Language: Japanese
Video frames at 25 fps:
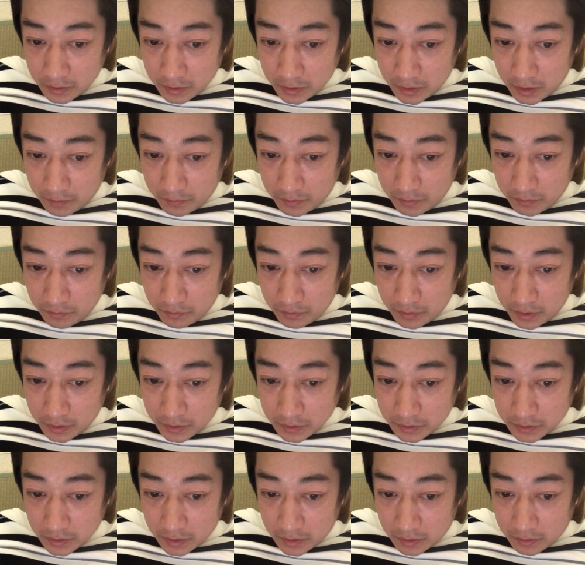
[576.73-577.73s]
タバコ
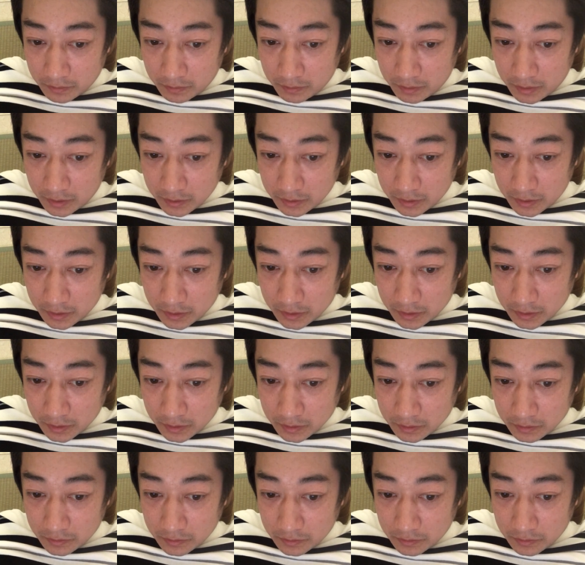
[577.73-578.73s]
会社は長
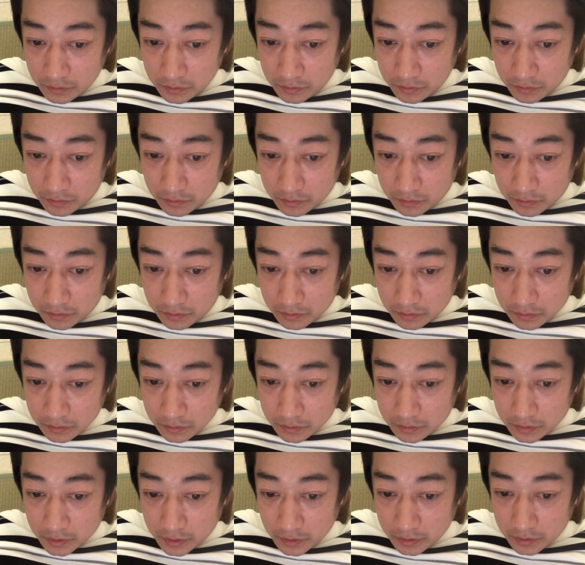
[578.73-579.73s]
く嘘を
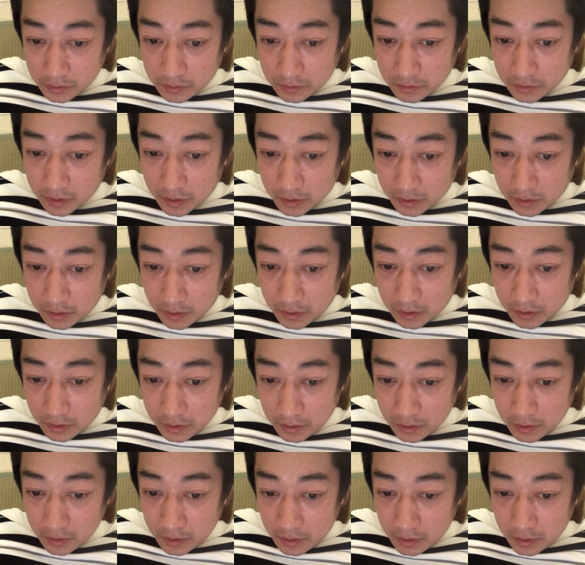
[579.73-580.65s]
つき続けて